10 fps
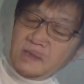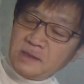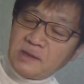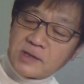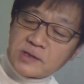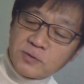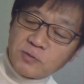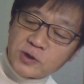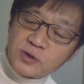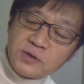なので、その
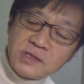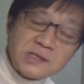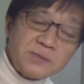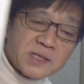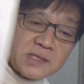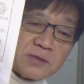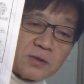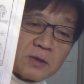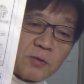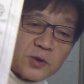途中にまさに
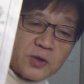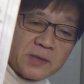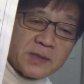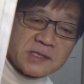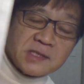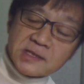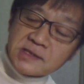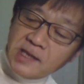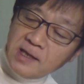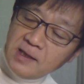工場ありますんでです
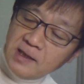ね、